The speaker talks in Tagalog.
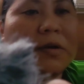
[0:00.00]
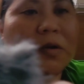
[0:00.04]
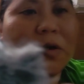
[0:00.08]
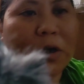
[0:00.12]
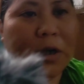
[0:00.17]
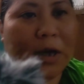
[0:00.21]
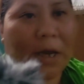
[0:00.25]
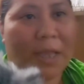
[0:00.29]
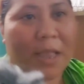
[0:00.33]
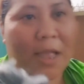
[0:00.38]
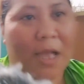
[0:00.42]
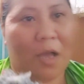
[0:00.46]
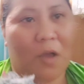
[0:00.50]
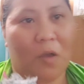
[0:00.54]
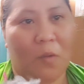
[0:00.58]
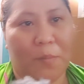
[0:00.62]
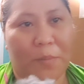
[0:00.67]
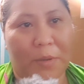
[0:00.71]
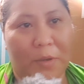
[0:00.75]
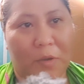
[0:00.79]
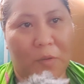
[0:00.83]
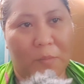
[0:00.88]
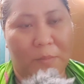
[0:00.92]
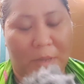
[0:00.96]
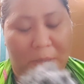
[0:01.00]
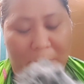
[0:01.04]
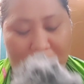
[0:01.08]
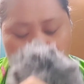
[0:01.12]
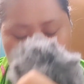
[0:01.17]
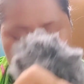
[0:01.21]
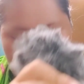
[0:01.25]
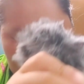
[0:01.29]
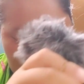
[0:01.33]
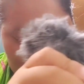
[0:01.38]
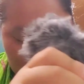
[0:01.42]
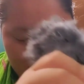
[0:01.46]
Or na ako pag
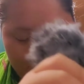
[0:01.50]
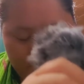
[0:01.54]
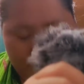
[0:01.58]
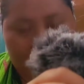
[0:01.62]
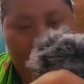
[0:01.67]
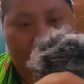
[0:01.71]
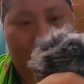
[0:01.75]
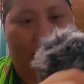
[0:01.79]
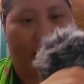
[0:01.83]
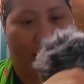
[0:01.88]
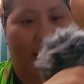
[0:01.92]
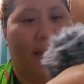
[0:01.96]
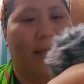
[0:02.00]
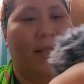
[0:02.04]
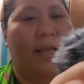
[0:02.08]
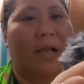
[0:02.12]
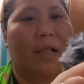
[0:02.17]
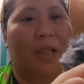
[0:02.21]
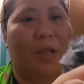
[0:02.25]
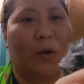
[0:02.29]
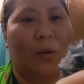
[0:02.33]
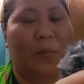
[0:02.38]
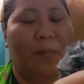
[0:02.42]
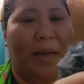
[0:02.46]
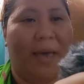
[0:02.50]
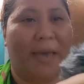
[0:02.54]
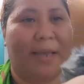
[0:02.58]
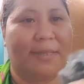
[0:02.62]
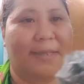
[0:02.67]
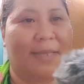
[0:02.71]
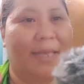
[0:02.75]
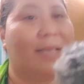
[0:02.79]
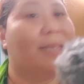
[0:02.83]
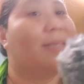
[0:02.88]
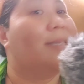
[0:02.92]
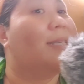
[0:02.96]
gumamit ng app. So, ayan. Hello,
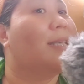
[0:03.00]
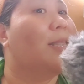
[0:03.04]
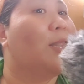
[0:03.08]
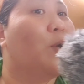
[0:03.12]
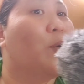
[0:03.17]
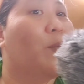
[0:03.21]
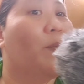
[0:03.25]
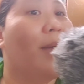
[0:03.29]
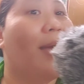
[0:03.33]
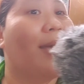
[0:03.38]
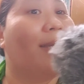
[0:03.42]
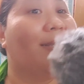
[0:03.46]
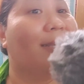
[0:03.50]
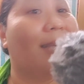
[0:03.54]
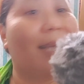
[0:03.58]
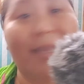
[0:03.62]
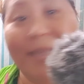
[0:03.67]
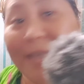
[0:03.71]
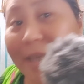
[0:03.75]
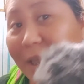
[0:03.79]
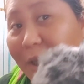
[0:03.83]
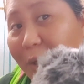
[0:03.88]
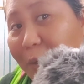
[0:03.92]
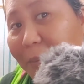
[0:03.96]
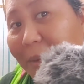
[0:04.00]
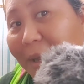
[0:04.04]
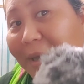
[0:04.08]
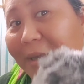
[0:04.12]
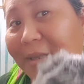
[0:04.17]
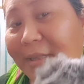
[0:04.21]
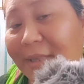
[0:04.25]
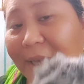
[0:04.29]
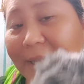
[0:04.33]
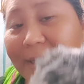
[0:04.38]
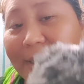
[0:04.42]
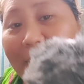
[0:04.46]
mic test. Hello, mic test. Hello,
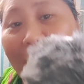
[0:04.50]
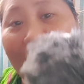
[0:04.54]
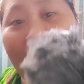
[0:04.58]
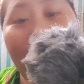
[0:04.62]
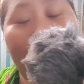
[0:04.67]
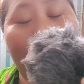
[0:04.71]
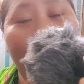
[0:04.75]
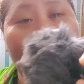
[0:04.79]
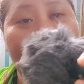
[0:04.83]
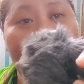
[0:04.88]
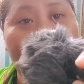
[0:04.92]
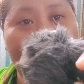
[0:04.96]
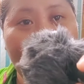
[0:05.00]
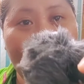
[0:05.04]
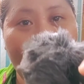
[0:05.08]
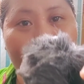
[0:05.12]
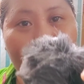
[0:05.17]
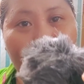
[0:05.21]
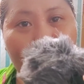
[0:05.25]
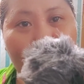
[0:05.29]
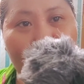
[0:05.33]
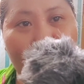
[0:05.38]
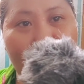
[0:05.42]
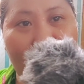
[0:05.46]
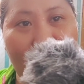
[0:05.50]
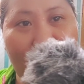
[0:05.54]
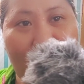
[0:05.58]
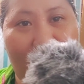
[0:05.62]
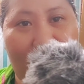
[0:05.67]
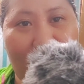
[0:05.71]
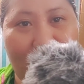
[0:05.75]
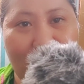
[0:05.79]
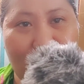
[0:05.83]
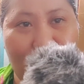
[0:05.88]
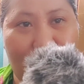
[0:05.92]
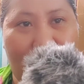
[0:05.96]
mic test. Testing ko muna,
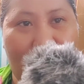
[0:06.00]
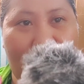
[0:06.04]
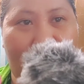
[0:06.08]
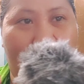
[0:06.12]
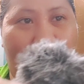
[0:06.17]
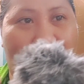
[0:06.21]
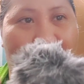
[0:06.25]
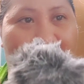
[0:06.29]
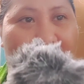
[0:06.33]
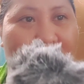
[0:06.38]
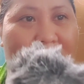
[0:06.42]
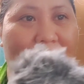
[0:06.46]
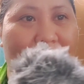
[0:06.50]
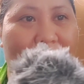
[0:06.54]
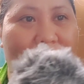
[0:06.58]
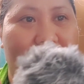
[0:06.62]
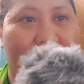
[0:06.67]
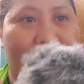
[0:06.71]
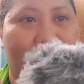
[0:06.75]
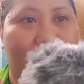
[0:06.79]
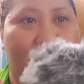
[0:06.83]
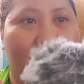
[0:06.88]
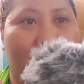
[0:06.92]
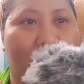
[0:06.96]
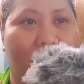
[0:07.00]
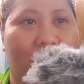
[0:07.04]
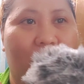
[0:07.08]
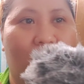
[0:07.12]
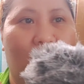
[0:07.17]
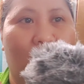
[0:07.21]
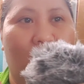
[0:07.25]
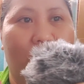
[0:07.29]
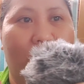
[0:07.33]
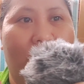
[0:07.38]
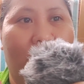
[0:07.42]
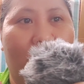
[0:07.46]
guys. Wait lang.
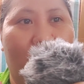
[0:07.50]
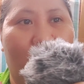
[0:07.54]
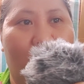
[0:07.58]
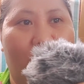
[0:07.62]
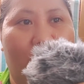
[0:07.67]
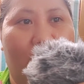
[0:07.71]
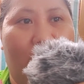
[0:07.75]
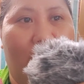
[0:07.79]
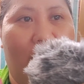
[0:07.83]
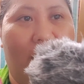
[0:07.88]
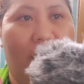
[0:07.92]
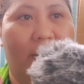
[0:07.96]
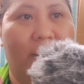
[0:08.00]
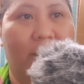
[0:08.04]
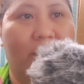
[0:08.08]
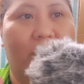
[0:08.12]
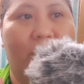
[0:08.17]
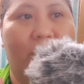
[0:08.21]
Kung meron nga.